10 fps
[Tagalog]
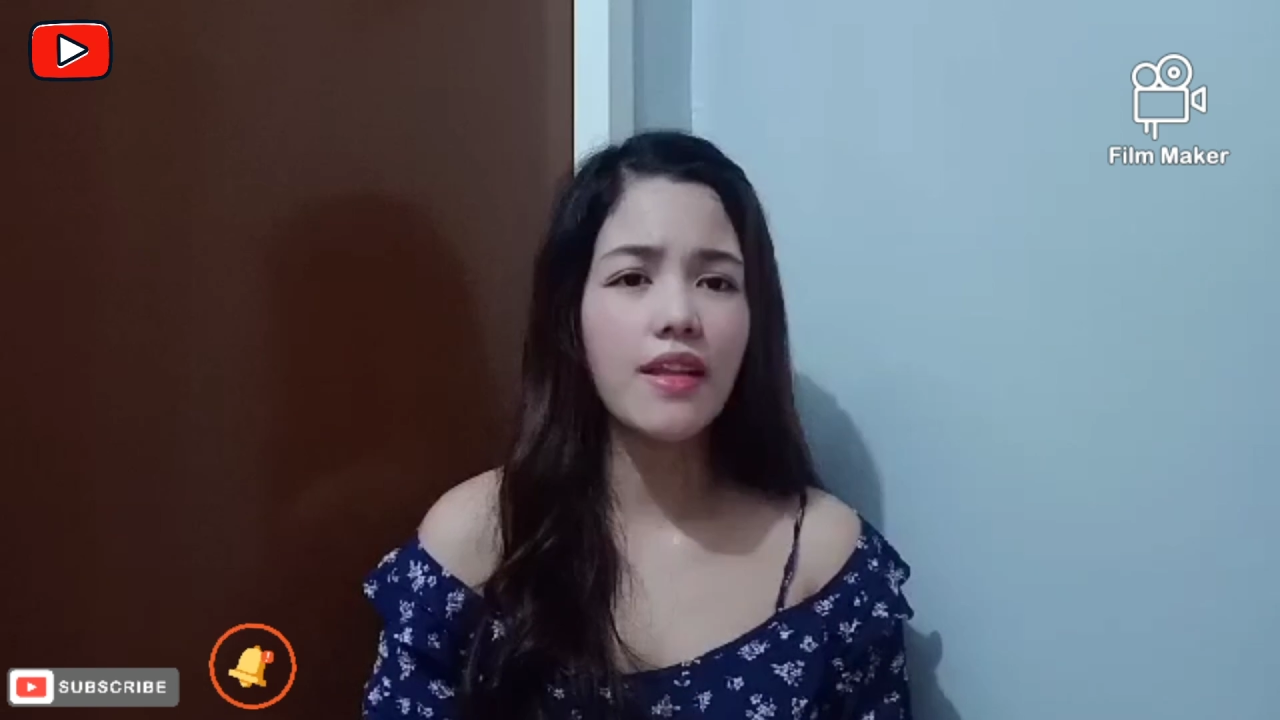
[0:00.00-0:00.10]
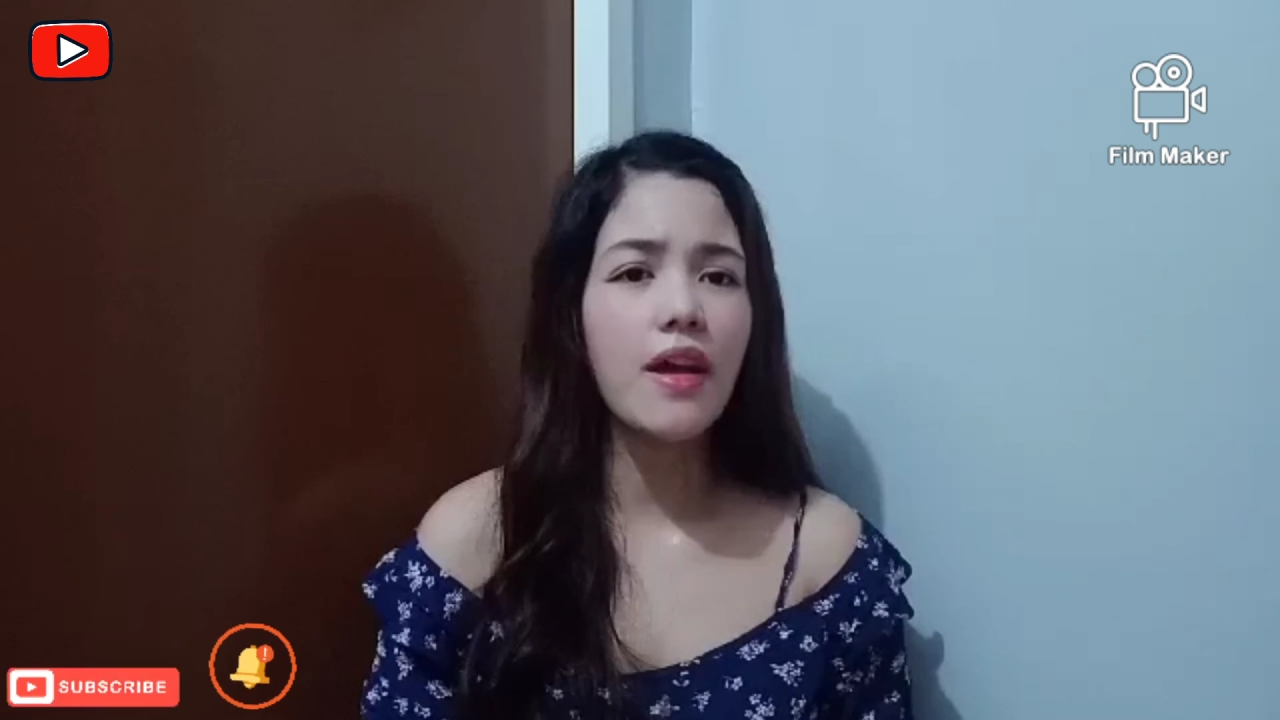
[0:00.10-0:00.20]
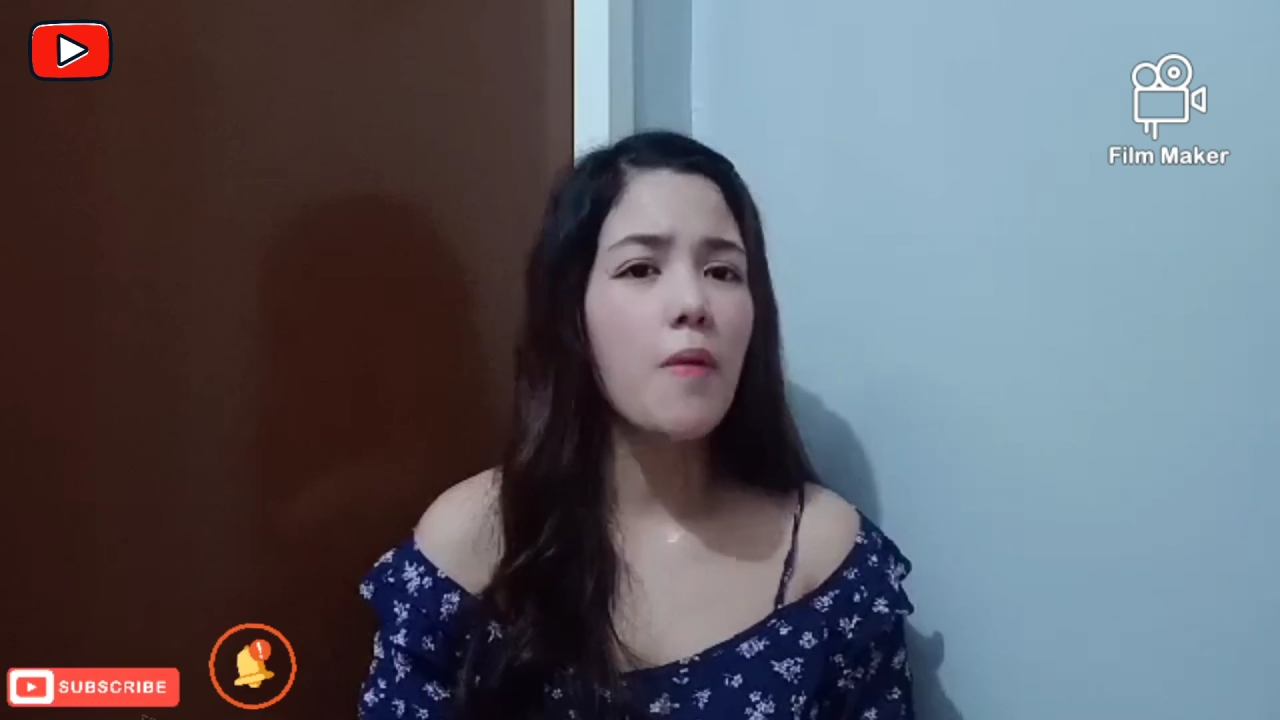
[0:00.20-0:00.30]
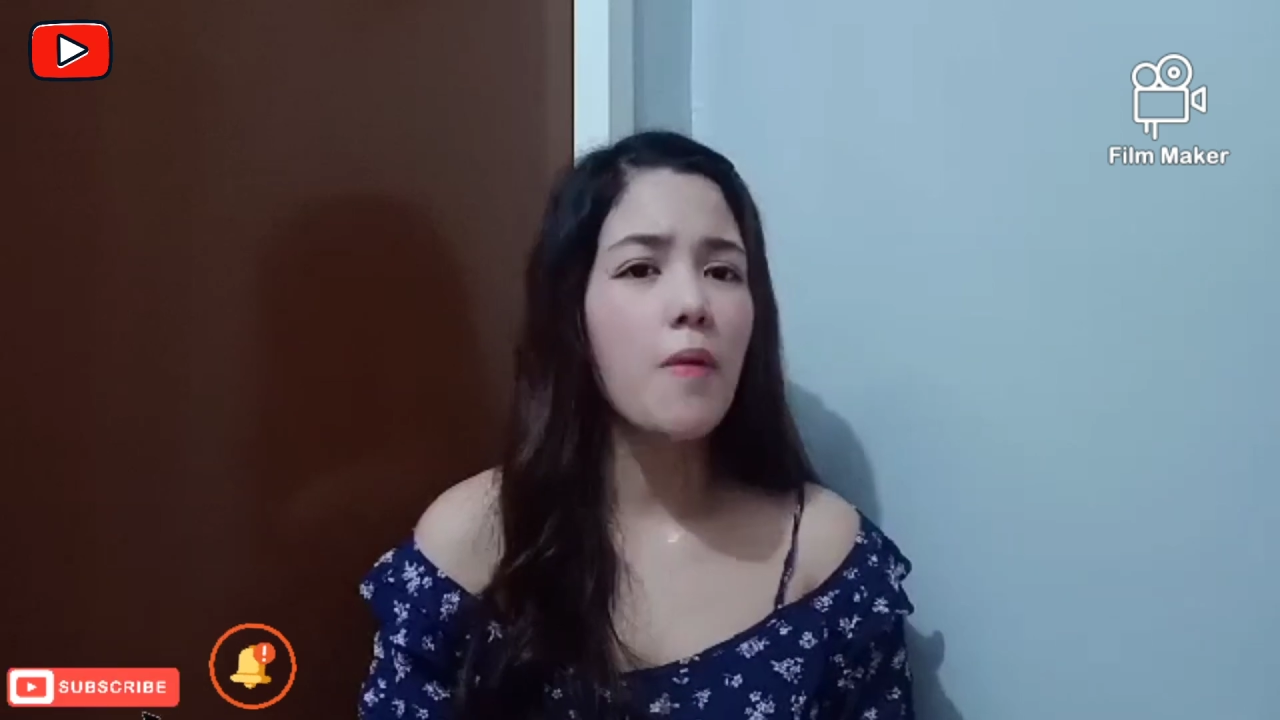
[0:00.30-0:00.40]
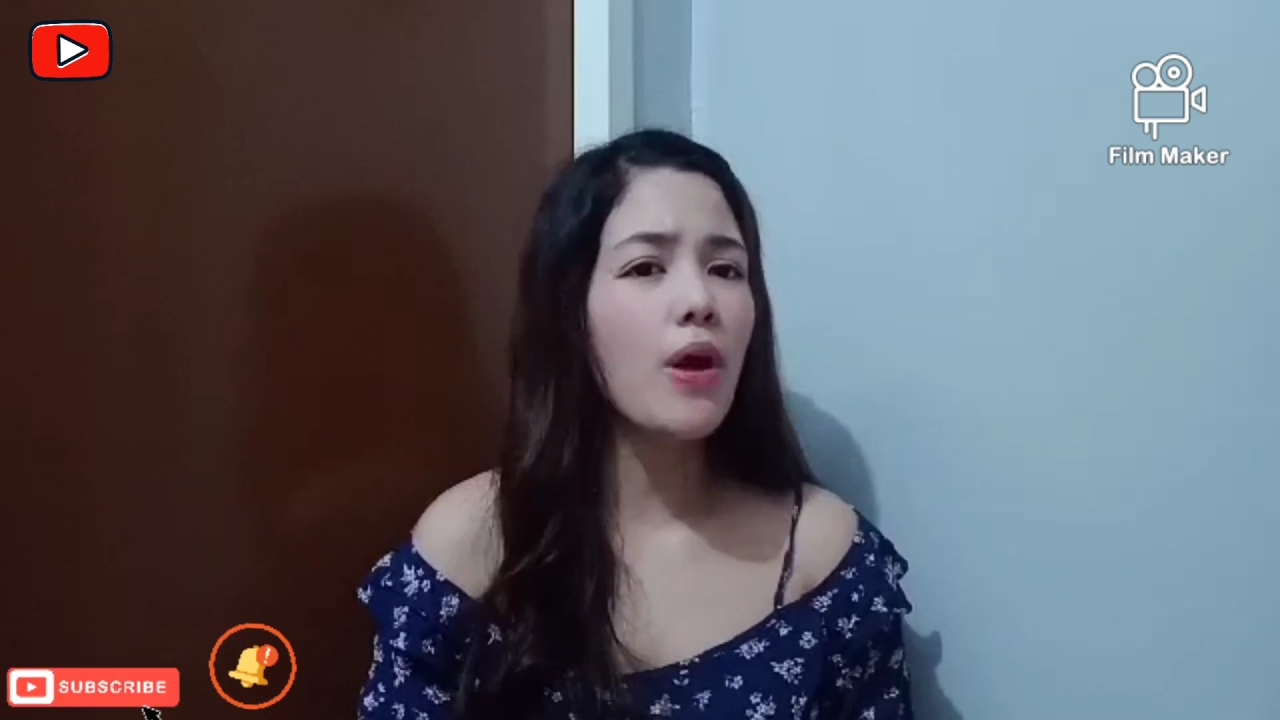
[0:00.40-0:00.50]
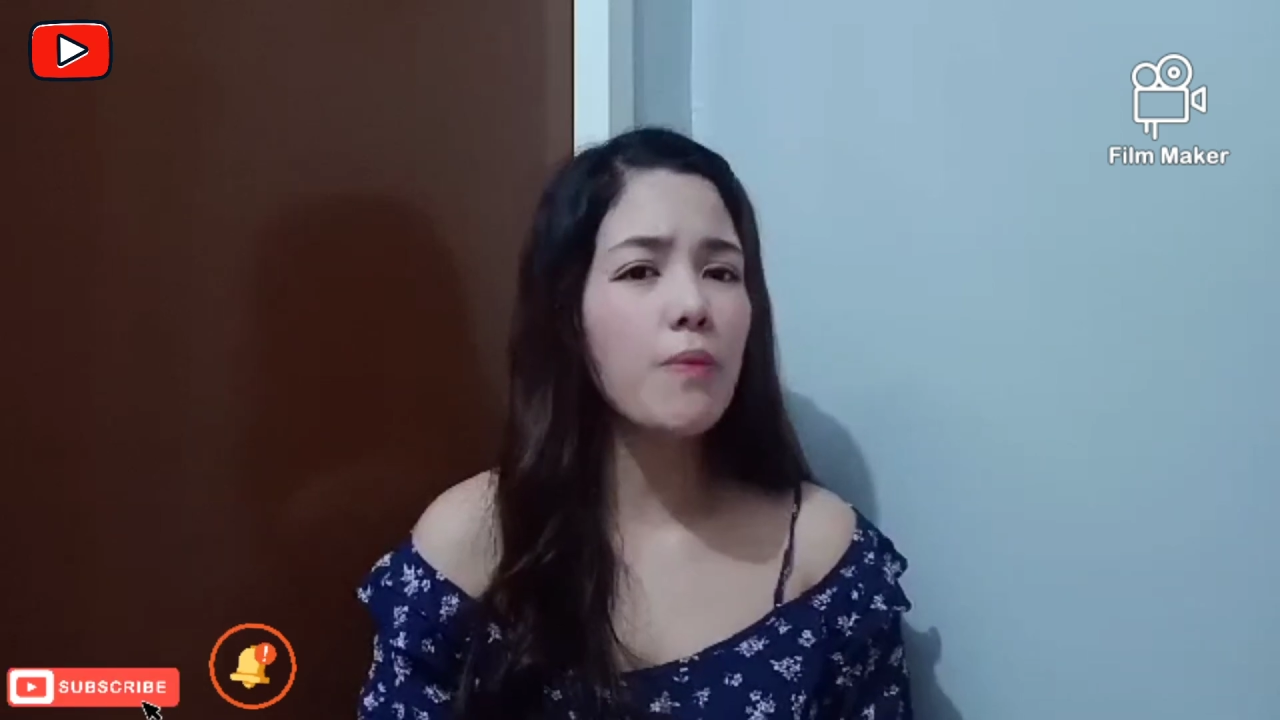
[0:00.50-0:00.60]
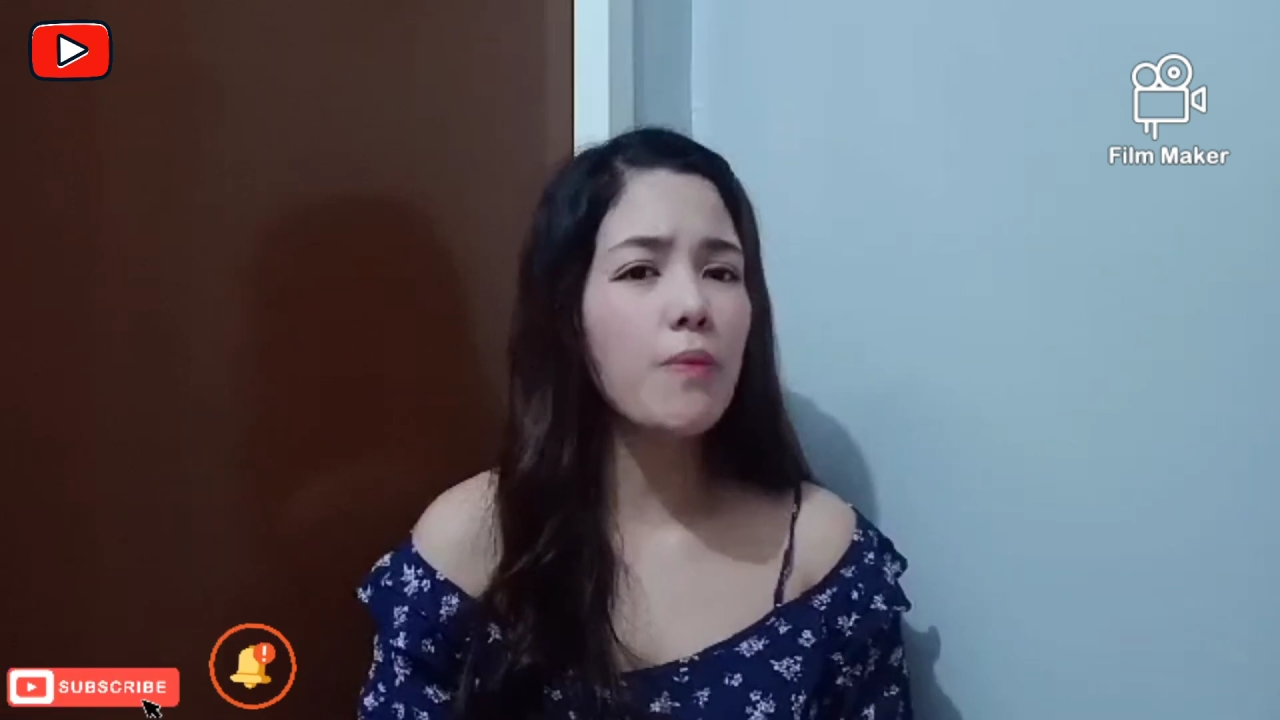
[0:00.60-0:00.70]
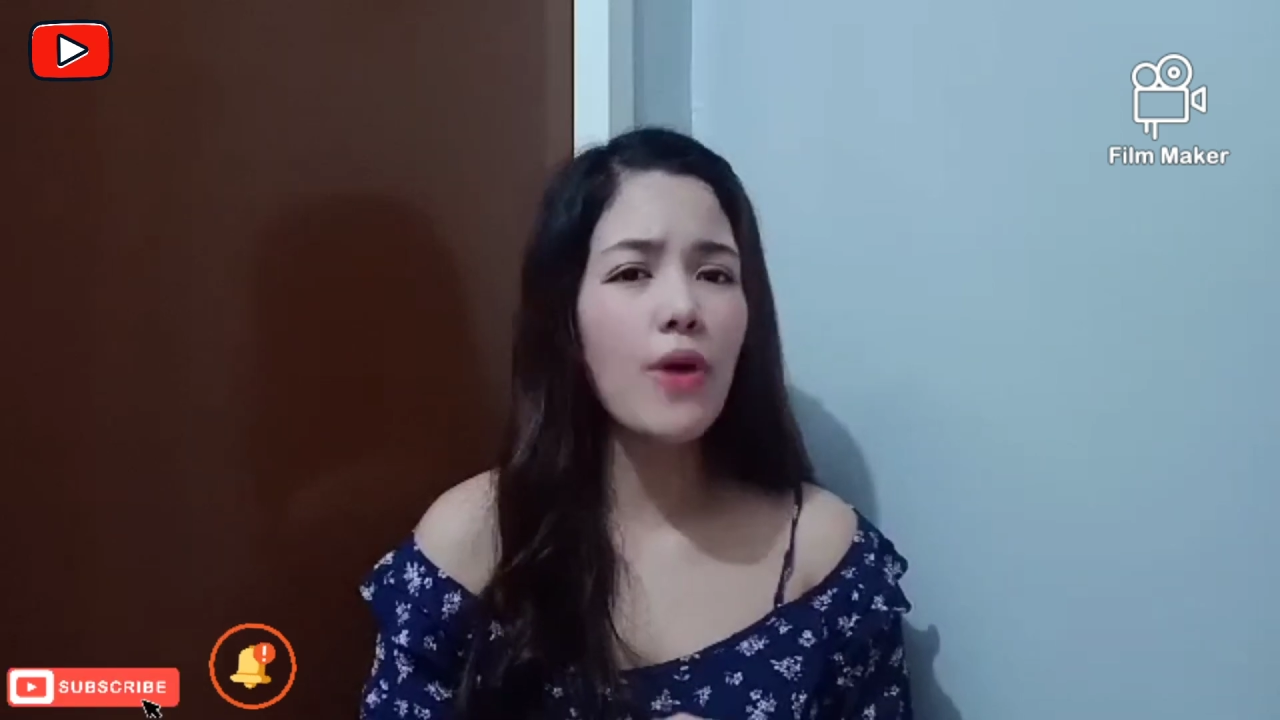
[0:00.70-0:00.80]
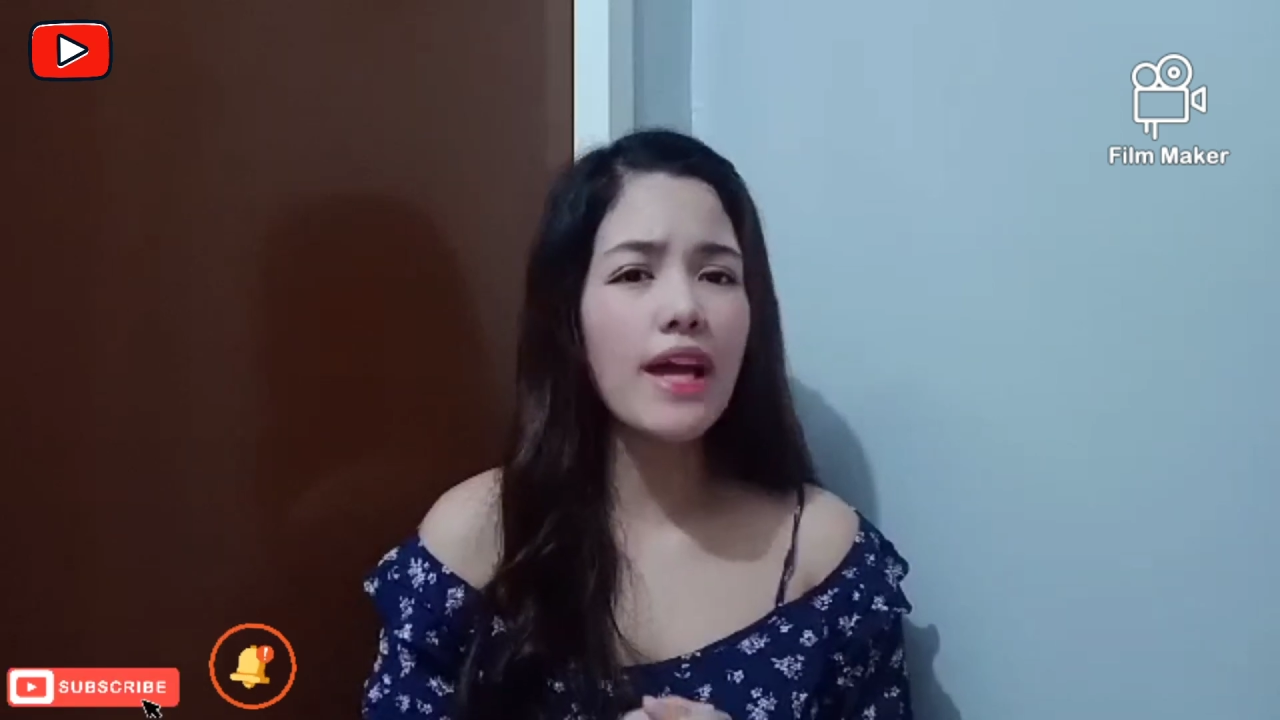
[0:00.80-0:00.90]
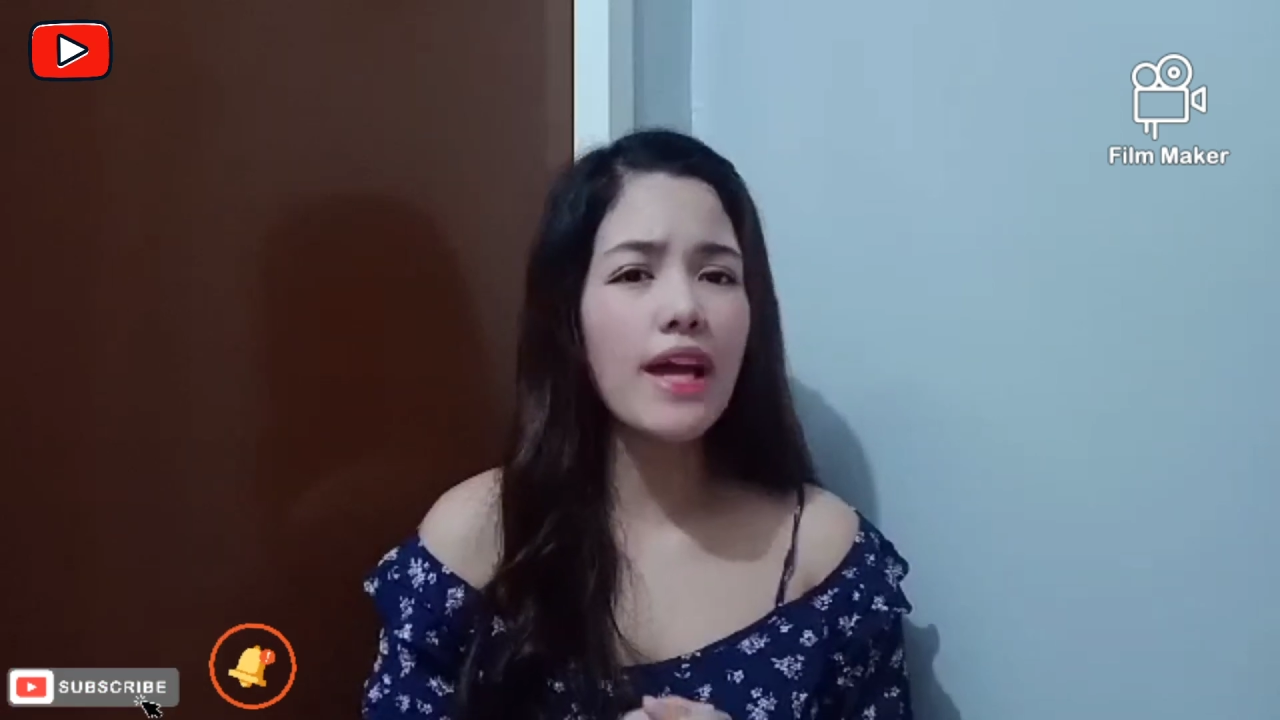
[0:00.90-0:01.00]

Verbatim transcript: huwag mawala